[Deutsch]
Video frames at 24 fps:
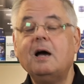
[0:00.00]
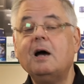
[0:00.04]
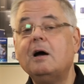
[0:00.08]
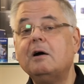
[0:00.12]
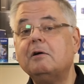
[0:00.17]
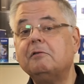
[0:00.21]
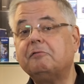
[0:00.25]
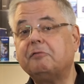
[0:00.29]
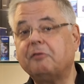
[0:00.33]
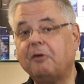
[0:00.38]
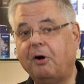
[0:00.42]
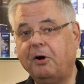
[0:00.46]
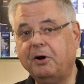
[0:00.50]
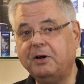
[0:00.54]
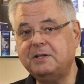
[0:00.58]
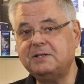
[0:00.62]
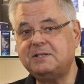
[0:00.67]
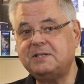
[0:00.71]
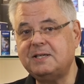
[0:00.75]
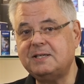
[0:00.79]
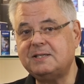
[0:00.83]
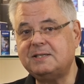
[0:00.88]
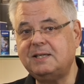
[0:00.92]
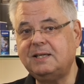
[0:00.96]
Freuen
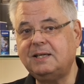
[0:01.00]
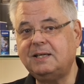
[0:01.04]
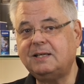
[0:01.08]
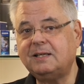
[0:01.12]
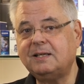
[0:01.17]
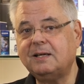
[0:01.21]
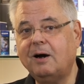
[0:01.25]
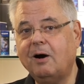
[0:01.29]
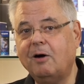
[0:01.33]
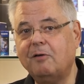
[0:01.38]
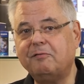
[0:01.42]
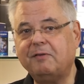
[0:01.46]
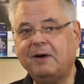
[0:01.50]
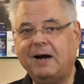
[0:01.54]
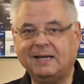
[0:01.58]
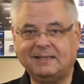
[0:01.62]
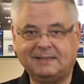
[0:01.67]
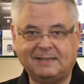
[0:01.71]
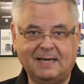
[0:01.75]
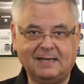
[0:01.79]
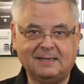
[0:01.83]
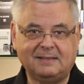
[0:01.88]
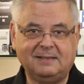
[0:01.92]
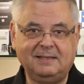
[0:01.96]
Sie sich auf
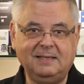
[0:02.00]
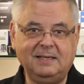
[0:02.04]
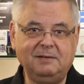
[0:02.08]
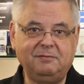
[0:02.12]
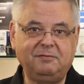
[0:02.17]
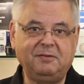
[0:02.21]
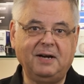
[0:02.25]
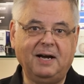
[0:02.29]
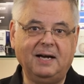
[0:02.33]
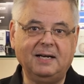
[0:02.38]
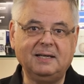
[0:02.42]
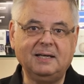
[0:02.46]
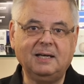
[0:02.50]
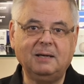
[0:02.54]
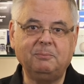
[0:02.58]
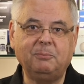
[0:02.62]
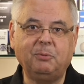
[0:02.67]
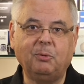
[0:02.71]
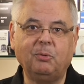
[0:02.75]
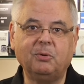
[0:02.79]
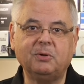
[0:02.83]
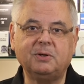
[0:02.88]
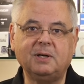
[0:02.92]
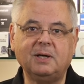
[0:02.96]
attraktive
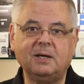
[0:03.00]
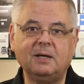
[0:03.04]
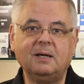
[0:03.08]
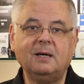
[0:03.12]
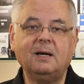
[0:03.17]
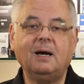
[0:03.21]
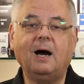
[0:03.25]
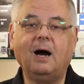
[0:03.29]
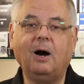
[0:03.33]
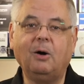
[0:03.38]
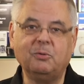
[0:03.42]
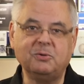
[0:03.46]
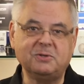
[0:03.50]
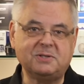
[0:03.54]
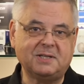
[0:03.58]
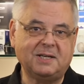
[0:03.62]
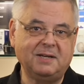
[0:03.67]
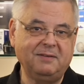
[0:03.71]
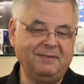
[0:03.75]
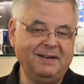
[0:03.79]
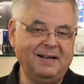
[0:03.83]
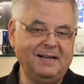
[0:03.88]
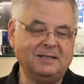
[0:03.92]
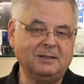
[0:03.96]
Angebote
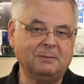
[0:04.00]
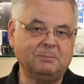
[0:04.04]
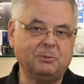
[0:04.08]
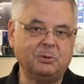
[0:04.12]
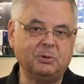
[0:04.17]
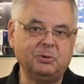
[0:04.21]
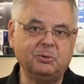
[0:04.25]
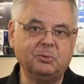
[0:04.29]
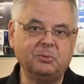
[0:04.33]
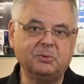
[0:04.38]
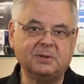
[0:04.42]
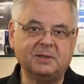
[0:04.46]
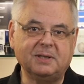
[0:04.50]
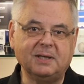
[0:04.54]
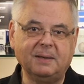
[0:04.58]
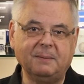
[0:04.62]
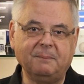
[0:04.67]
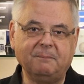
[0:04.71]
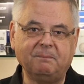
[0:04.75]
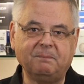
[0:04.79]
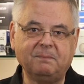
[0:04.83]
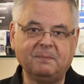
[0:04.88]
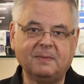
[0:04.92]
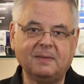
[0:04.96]
ausgewählter Produkte.
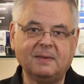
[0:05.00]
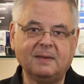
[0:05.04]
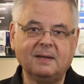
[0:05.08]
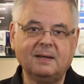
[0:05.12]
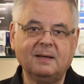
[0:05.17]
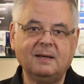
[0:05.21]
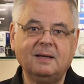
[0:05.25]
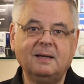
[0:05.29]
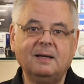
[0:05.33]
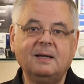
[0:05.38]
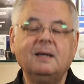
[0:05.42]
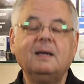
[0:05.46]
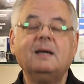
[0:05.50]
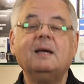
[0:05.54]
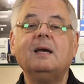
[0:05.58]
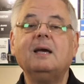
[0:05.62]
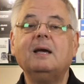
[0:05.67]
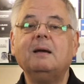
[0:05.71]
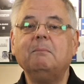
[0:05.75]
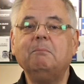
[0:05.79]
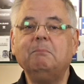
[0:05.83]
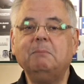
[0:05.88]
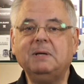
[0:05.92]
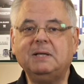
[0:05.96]

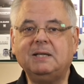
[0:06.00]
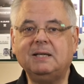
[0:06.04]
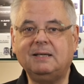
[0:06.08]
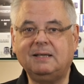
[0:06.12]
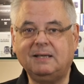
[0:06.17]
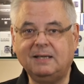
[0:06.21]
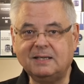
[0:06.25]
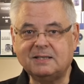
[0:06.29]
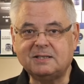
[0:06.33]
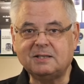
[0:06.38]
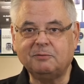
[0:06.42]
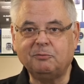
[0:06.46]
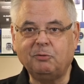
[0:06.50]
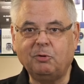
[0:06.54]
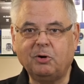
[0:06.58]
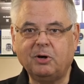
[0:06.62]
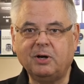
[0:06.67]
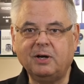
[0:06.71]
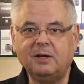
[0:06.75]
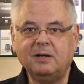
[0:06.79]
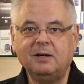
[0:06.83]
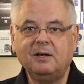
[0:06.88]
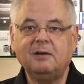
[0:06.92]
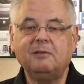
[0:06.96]
Mitte dieser
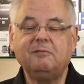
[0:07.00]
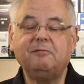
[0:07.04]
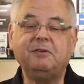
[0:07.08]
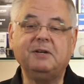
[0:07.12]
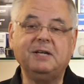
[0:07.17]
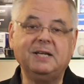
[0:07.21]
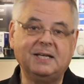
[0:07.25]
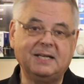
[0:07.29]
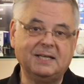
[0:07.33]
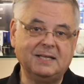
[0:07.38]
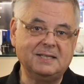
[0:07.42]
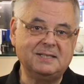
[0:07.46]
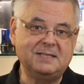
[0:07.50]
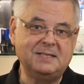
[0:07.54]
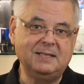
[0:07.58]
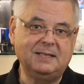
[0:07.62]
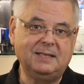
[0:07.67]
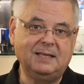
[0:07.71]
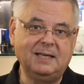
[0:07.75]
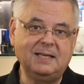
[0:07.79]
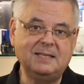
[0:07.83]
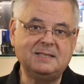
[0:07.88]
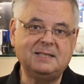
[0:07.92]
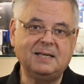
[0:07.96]
Woche finden Sie
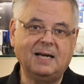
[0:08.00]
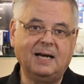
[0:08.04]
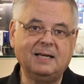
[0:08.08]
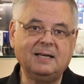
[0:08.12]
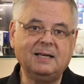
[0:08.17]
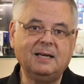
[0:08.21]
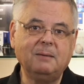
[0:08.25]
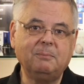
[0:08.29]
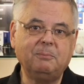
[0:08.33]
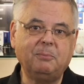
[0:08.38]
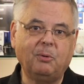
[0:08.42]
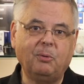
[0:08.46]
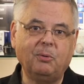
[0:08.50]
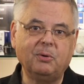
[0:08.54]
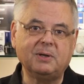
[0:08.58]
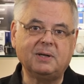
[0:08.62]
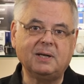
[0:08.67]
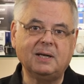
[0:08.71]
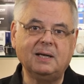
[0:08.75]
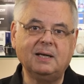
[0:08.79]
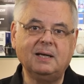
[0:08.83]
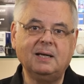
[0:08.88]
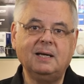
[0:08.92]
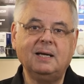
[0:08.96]
diese
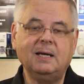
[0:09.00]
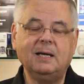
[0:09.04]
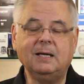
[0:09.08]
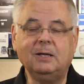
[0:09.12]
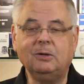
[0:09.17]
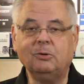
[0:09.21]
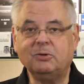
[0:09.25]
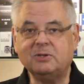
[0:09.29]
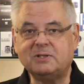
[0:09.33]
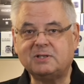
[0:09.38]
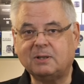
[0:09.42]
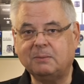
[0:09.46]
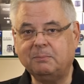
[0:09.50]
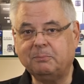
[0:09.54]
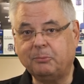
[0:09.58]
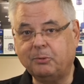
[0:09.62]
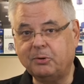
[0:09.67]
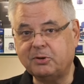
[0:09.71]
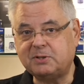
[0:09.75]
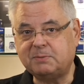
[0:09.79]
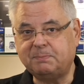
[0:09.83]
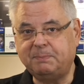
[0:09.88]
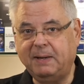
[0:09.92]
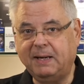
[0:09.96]
Angebote in unserem
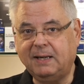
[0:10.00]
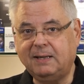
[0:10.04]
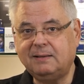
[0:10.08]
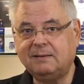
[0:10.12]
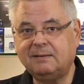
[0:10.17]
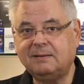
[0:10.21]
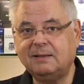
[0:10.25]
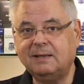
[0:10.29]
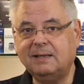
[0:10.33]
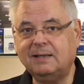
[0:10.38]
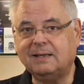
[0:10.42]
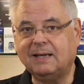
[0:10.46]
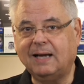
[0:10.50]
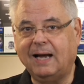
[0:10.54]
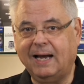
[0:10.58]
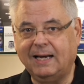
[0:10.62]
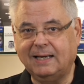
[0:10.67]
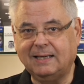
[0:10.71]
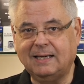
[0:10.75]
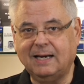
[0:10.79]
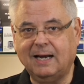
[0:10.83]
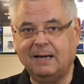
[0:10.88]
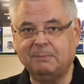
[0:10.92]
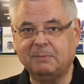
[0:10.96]
Prospekt in der
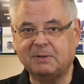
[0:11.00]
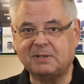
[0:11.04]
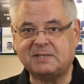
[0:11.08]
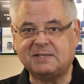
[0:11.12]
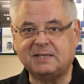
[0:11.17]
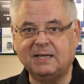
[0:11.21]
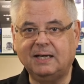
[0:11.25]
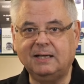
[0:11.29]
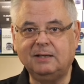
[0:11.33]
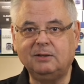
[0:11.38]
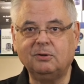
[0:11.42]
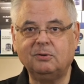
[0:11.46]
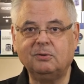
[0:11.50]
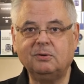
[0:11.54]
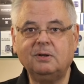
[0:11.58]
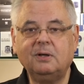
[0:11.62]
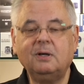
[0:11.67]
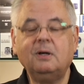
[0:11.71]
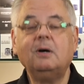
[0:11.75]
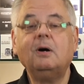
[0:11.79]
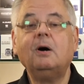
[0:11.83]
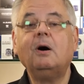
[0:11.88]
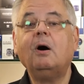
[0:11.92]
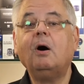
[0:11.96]
Heidenheimer Zeitung
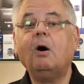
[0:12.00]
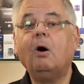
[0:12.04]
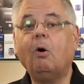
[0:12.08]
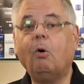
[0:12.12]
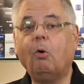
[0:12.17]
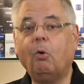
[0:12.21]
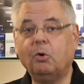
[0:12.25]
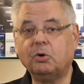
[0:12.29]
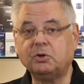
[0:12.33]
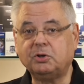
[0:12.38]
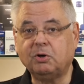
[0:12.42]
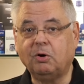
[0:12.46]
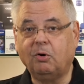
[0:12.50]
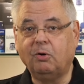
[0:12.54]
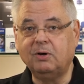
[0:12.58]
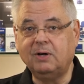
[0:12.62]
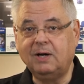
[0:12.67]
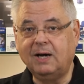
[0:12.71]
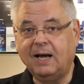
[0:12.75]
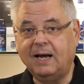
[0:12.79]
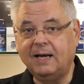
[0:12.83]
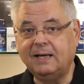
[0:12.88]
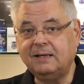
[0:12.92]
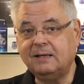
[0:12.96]
oder
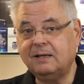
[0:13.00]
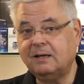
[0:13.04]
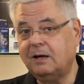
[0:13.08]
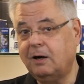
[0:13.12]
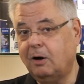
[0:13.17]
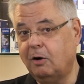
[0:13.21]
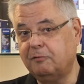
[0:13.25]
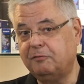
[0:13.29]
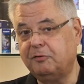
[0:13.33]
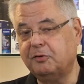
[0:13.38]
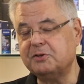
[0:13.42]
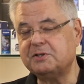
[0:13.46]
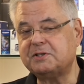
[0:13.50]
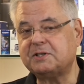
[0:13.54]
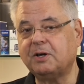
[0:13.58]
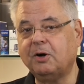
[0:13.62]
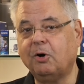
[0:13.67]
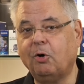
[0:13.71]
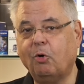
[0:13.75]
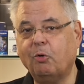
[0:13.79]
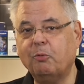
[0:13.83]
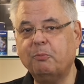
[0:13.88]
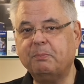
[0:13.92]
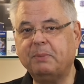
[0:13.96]
online auf unserer
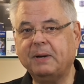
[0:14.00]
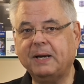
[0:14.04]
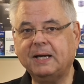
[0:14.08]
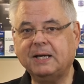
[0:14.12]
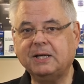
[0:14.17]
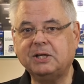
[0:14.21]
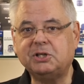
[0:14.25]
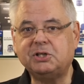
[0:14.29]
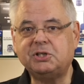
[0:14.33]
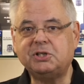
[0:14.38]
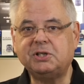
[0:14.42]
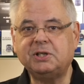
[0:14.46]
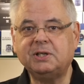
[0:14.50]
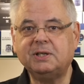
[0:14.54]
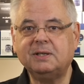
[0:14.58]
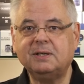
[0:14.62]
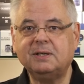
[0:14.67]
Homepage.